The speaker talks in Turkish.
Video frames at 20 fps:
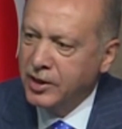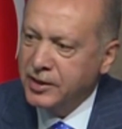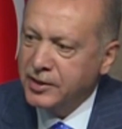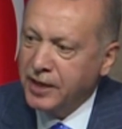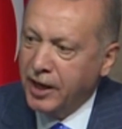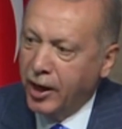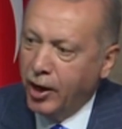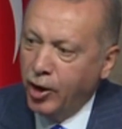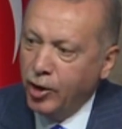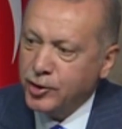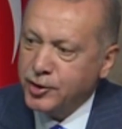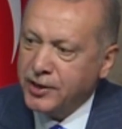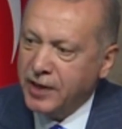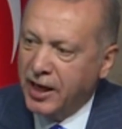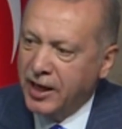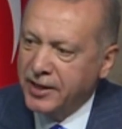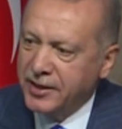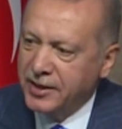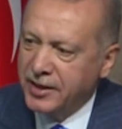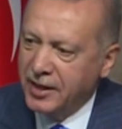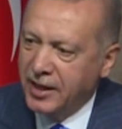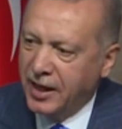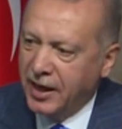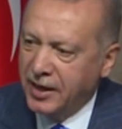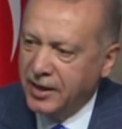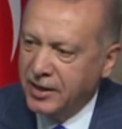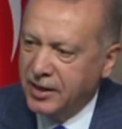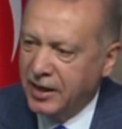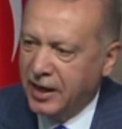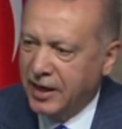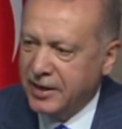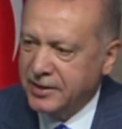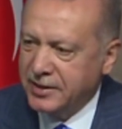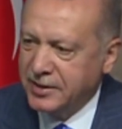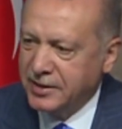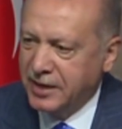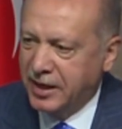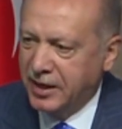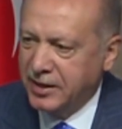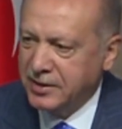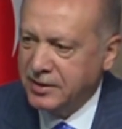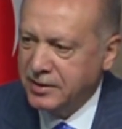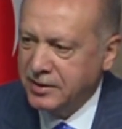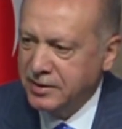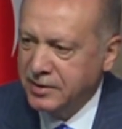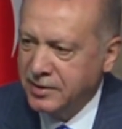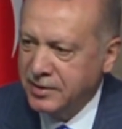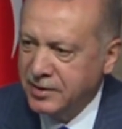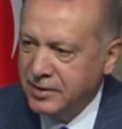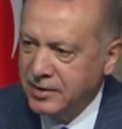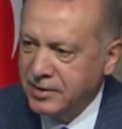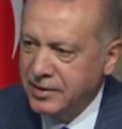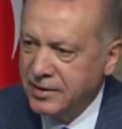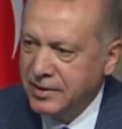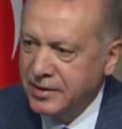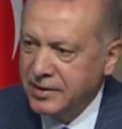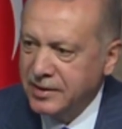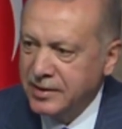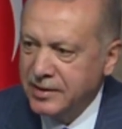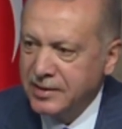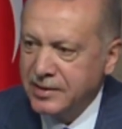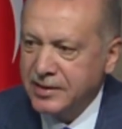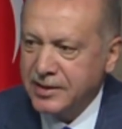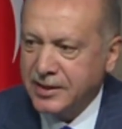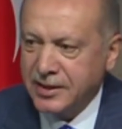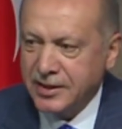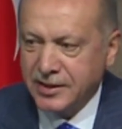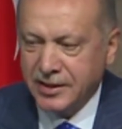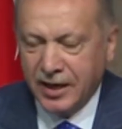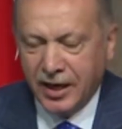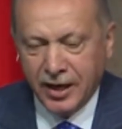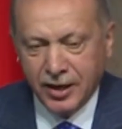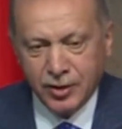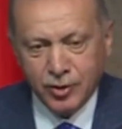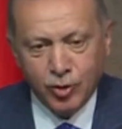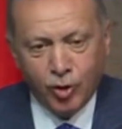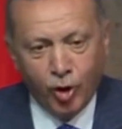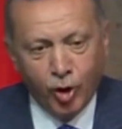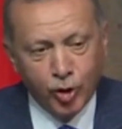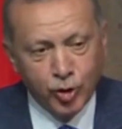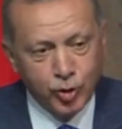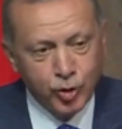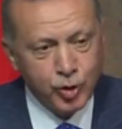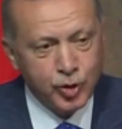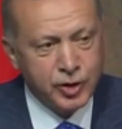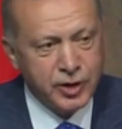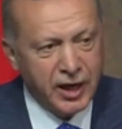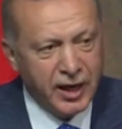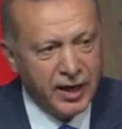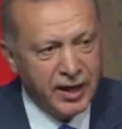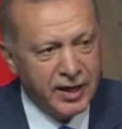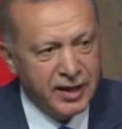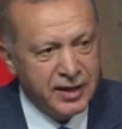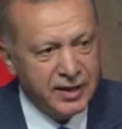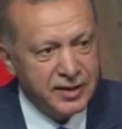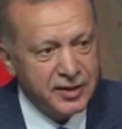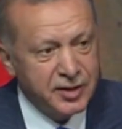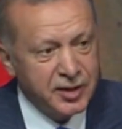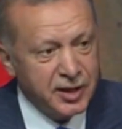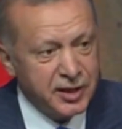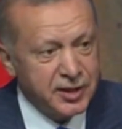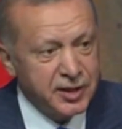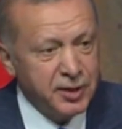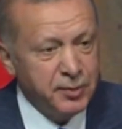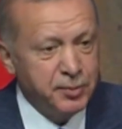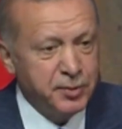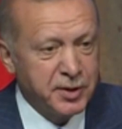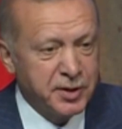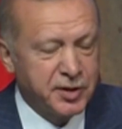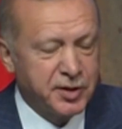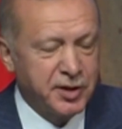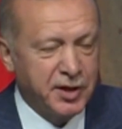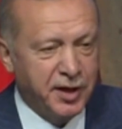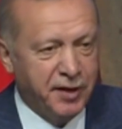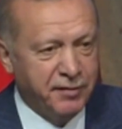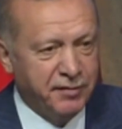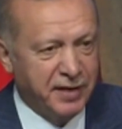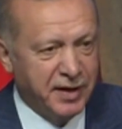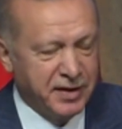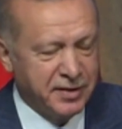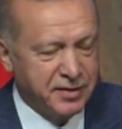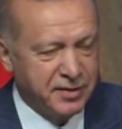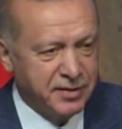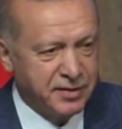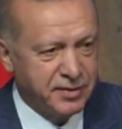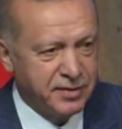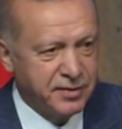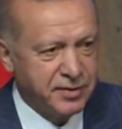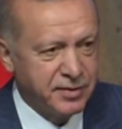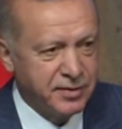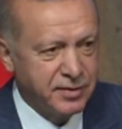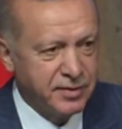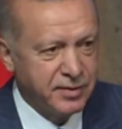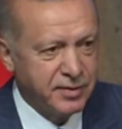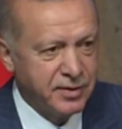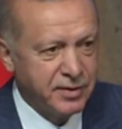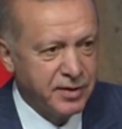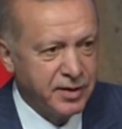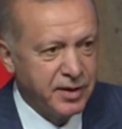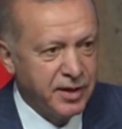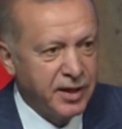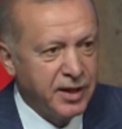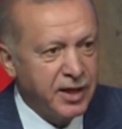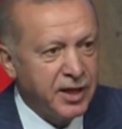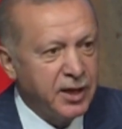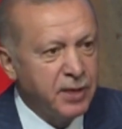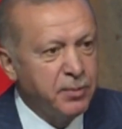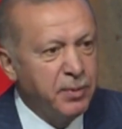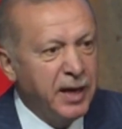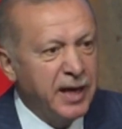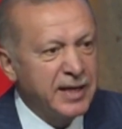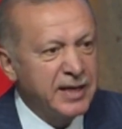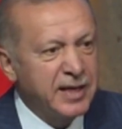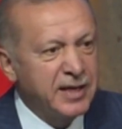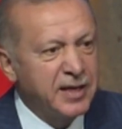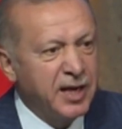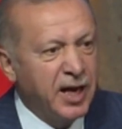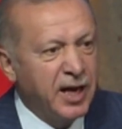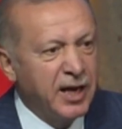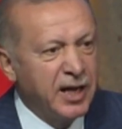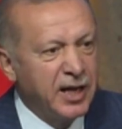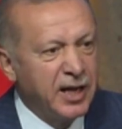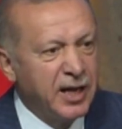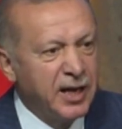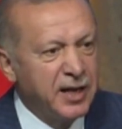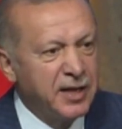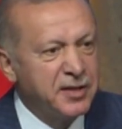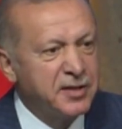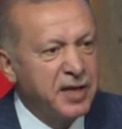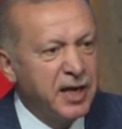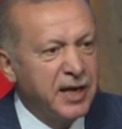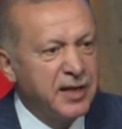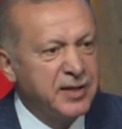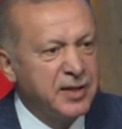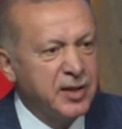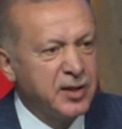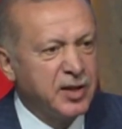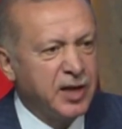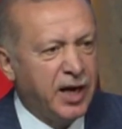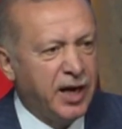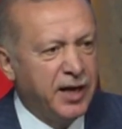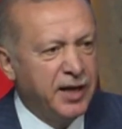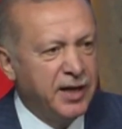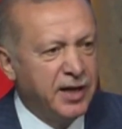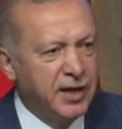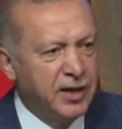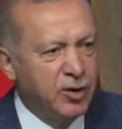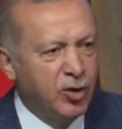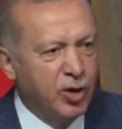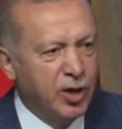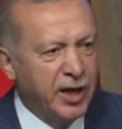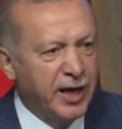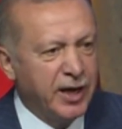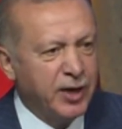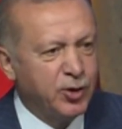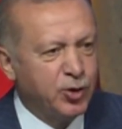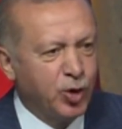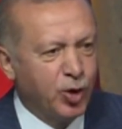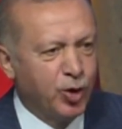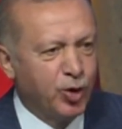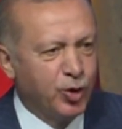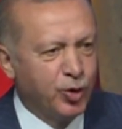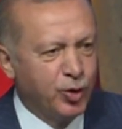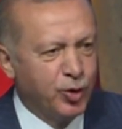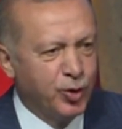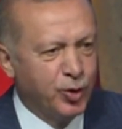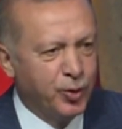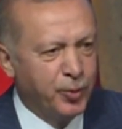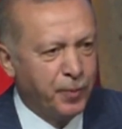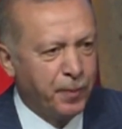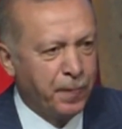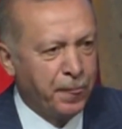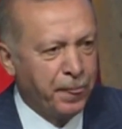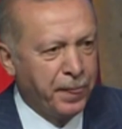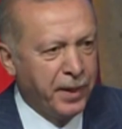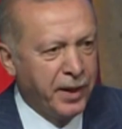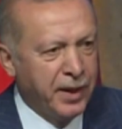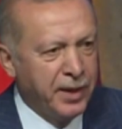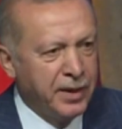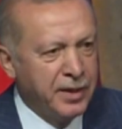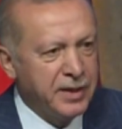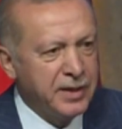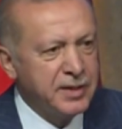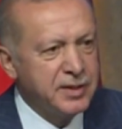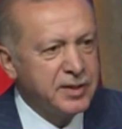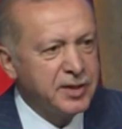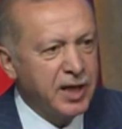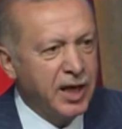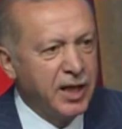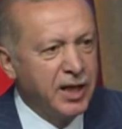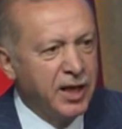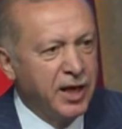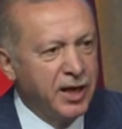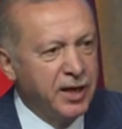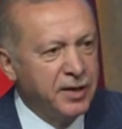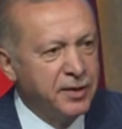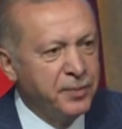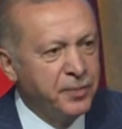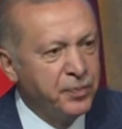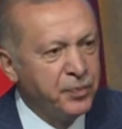terör saldırılarının ardından sizler oldukça çetin bir sınav verdiniz. İbadethanelerin tehdit kaynağı olarak görüldüğü, insanların